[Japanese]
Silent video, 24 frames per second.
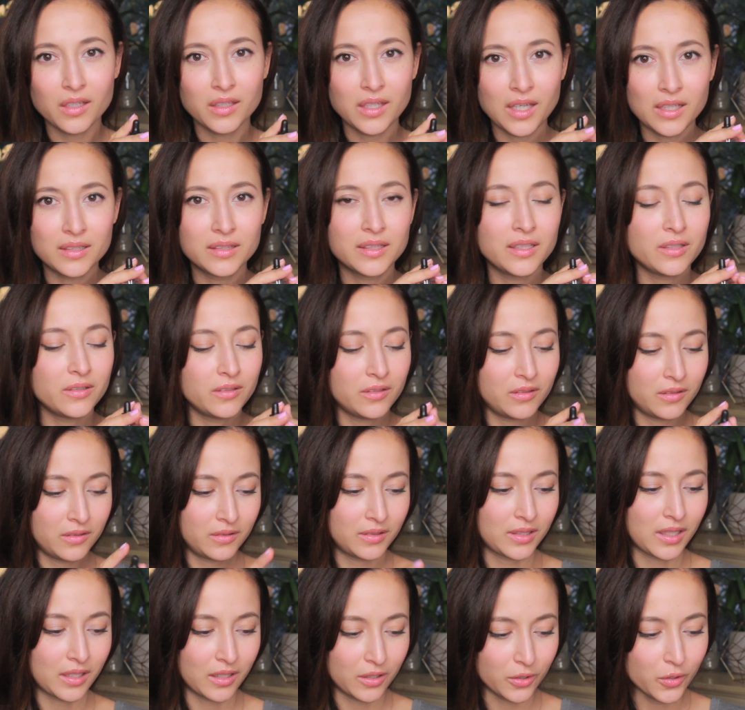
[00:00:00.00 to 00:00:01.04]
やってる
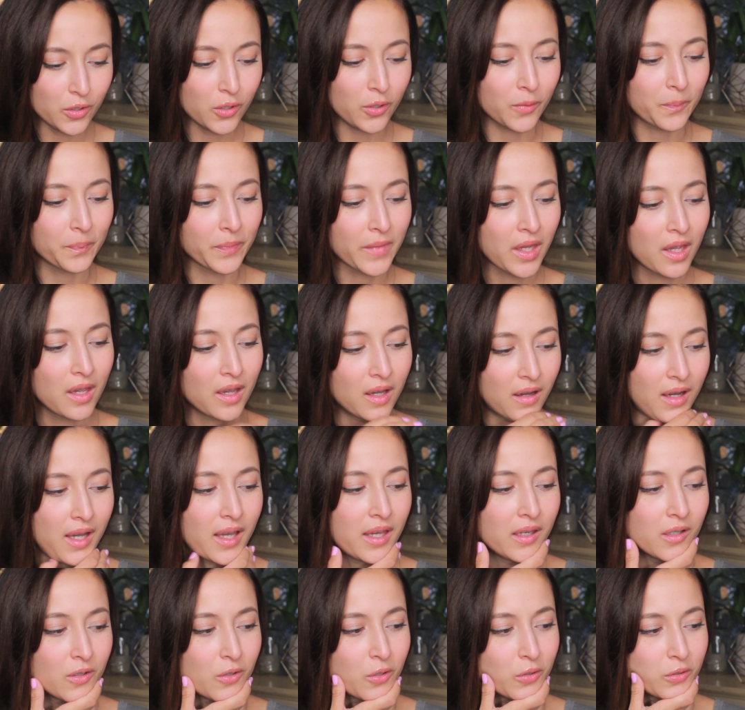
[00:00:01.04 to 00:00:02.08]
んだけど、は
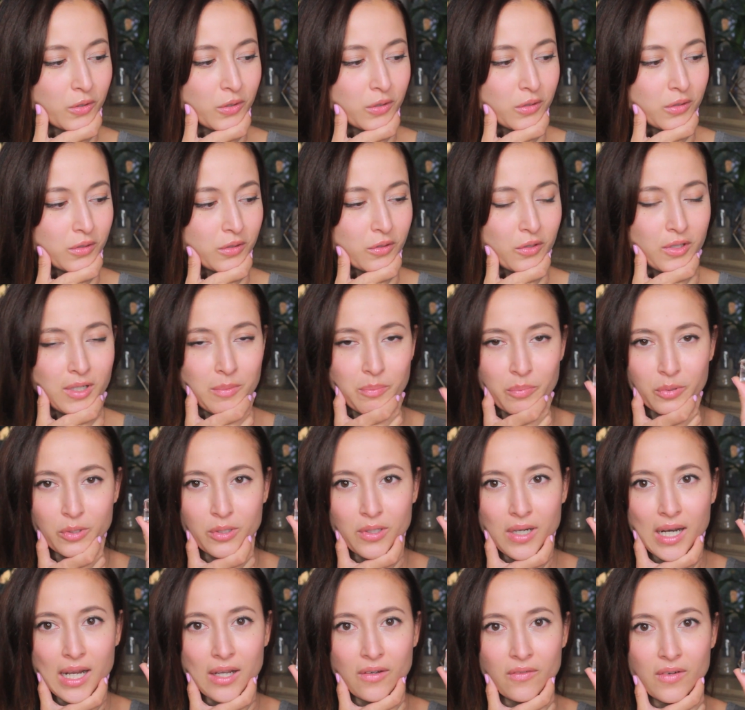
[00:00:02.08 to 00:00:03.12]
い、この
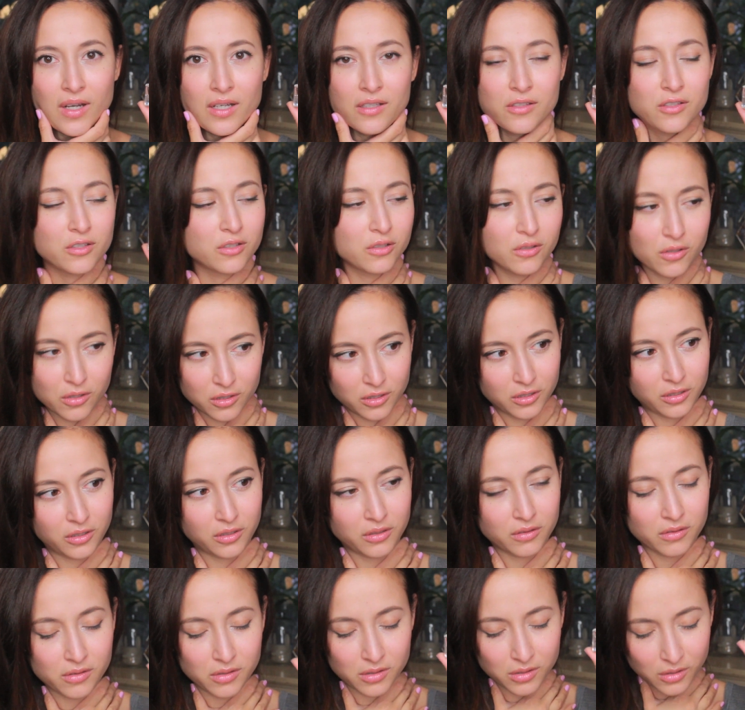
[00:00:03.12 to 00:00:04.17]
ドリップドライはすご
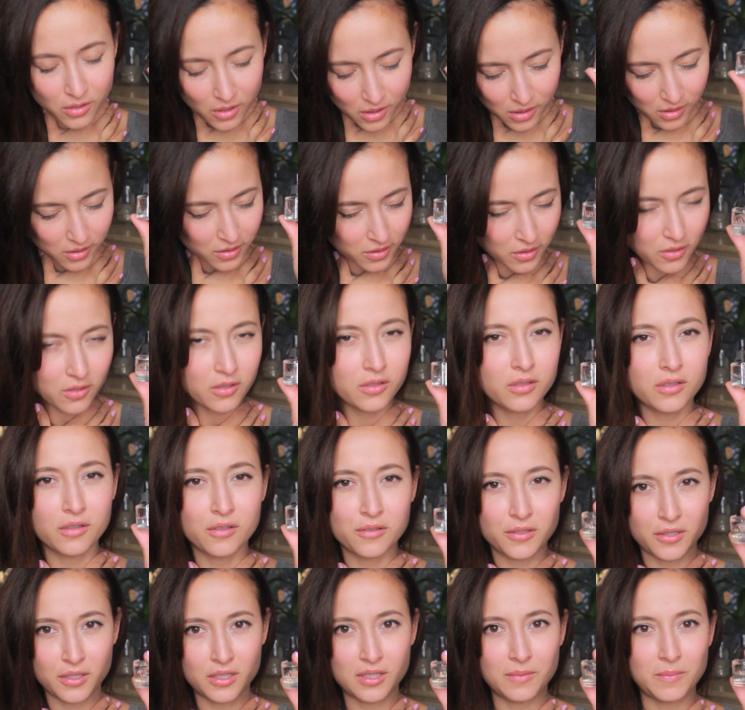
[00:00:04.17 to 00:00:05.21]
くすごくすごく
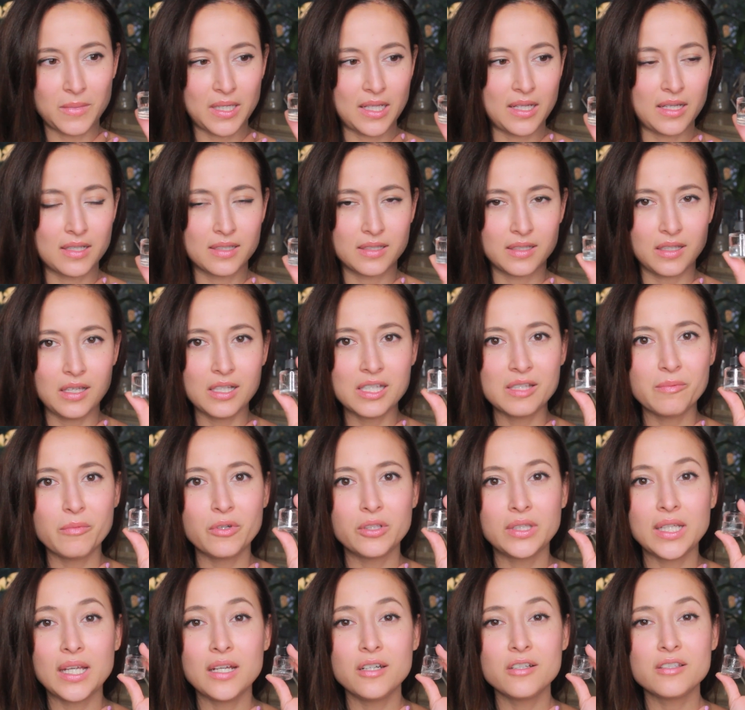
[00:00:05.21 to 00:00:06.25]
おすすめですいつも
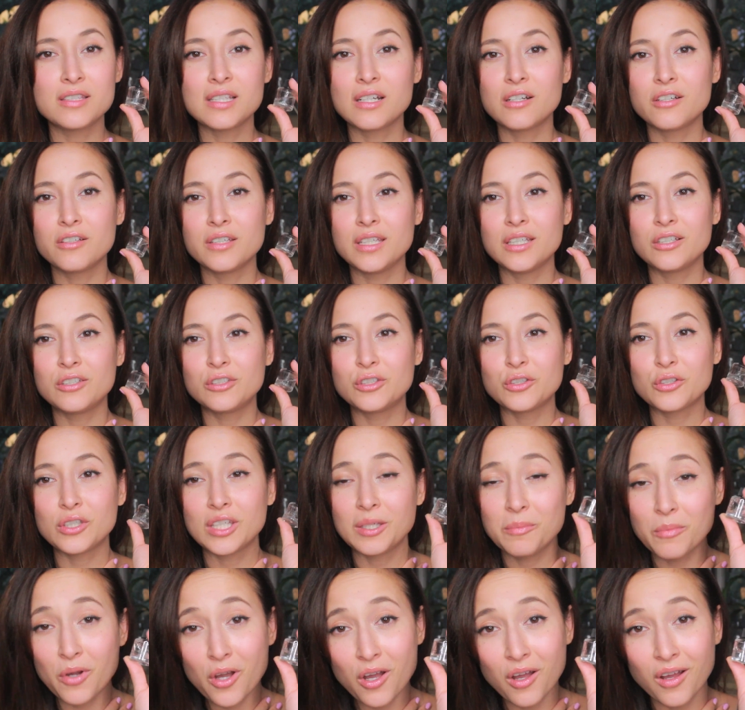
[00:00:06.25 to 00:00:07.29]
ネイルサロン行く
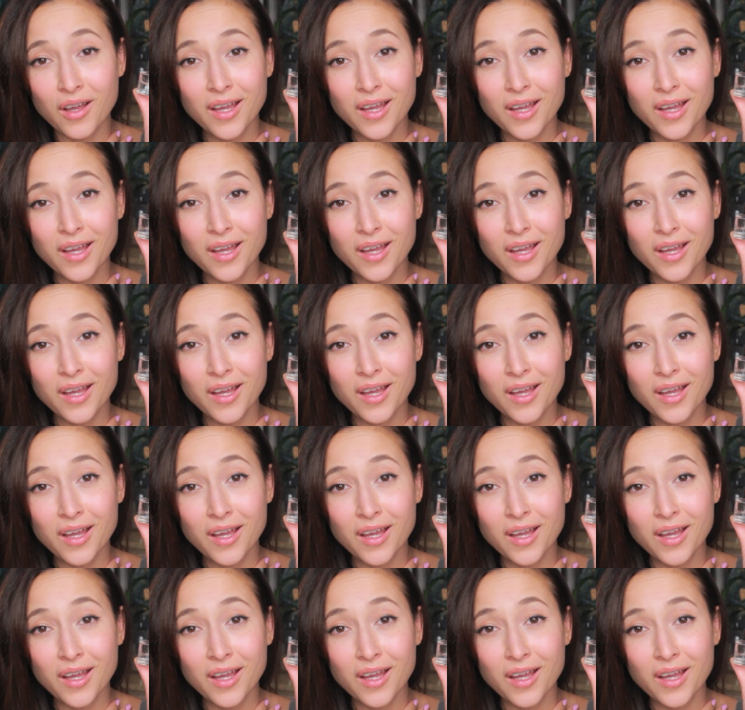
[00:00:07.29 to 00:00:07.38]
時も